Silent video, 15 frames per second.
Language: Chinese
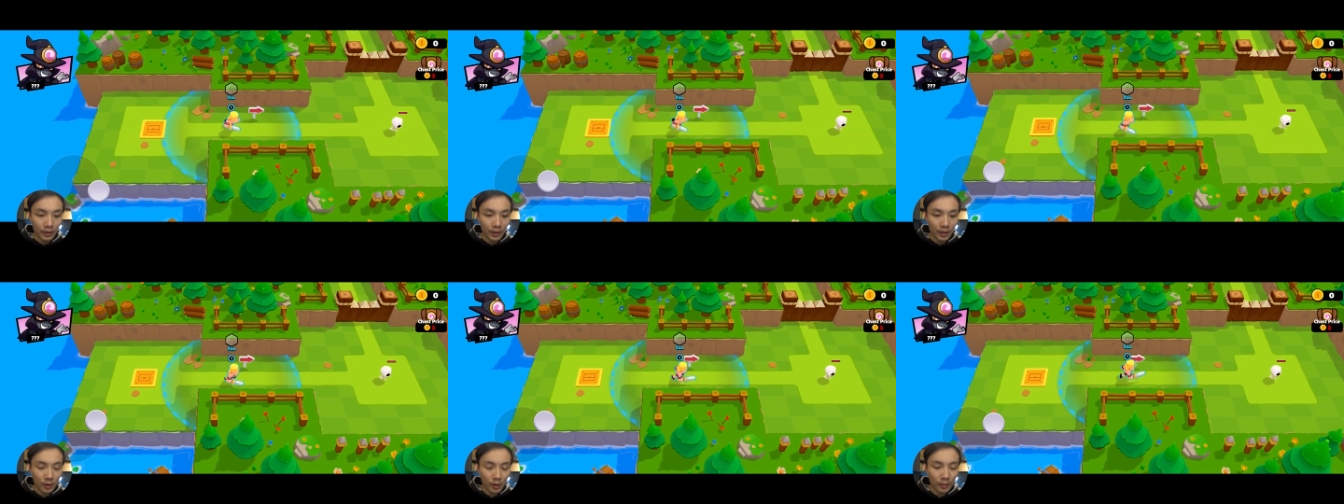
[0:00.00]

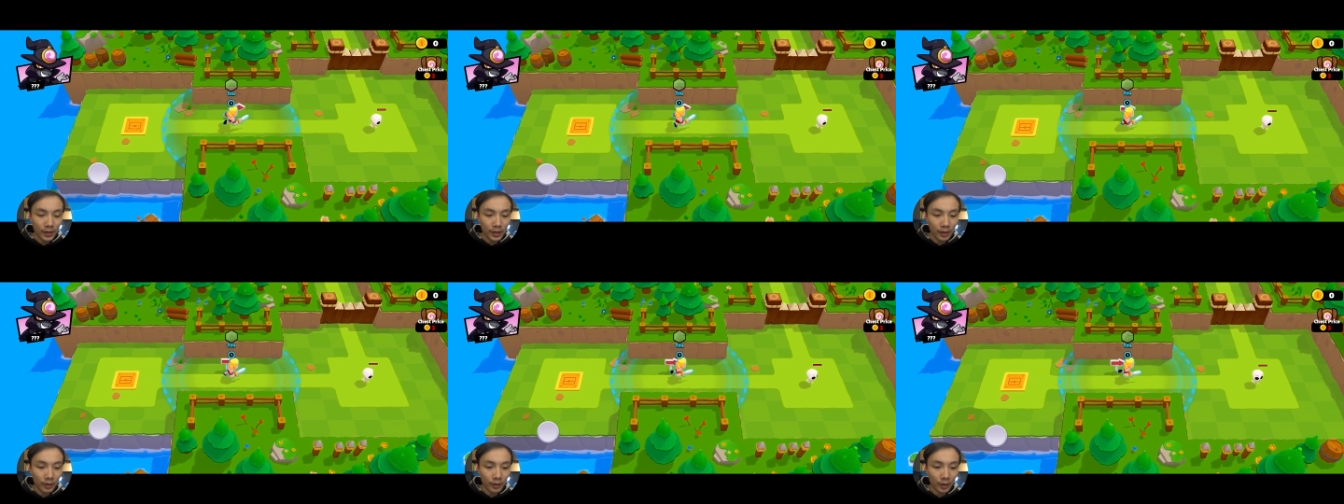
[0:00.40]
这个
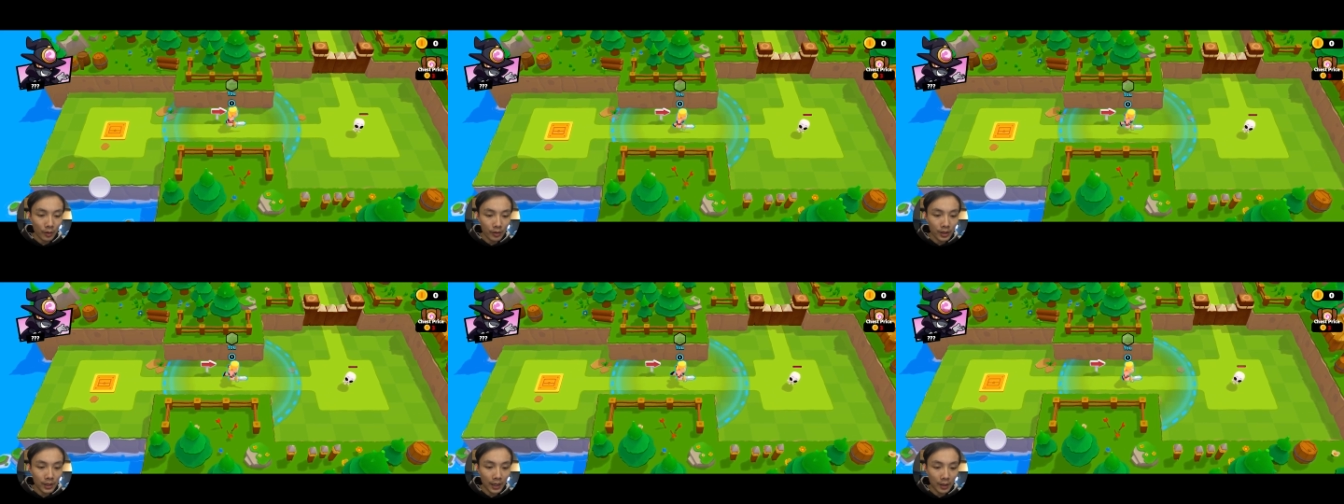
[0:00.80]
SuperCell
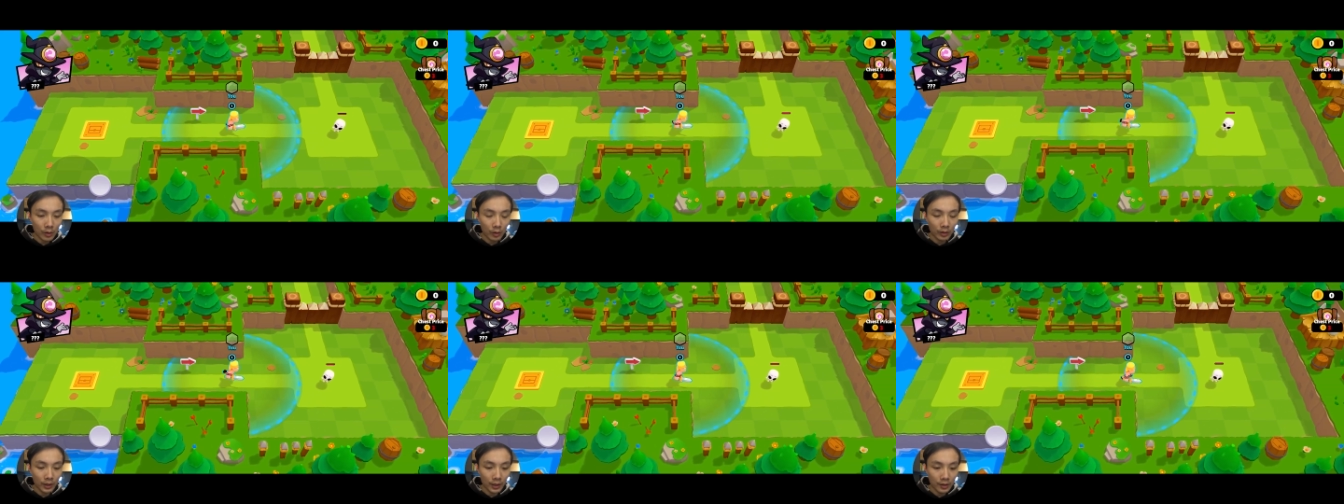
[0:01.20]
游戏来
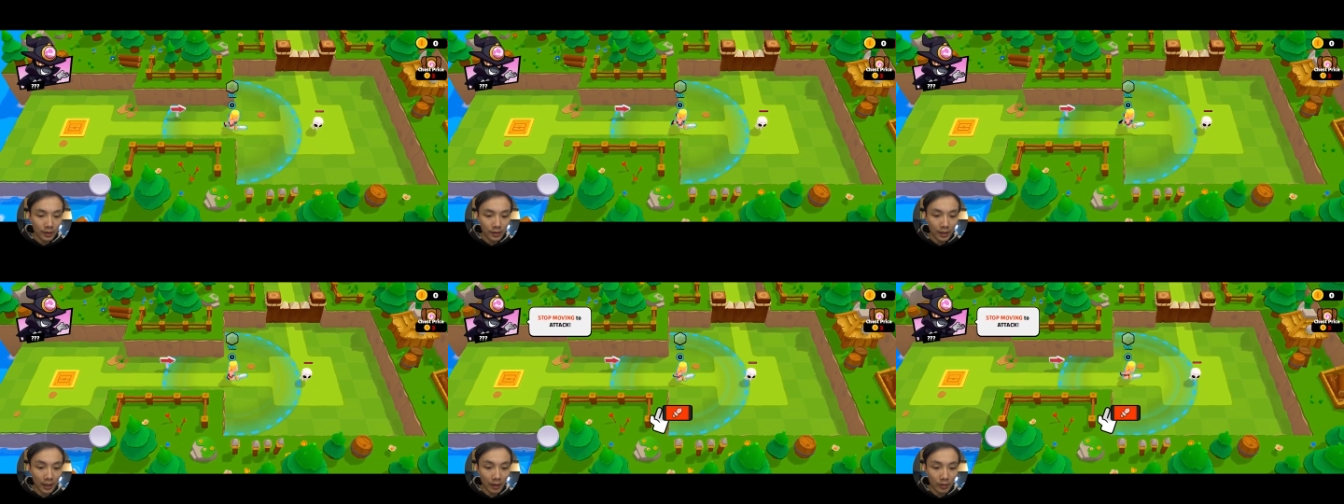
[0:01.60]
说呢，
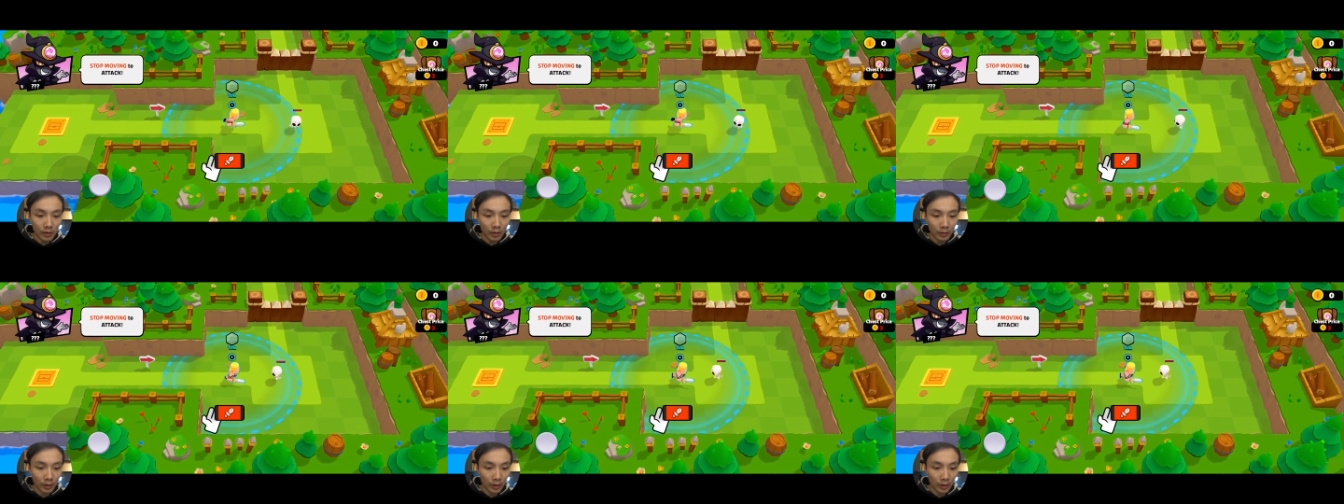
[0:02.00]
操纵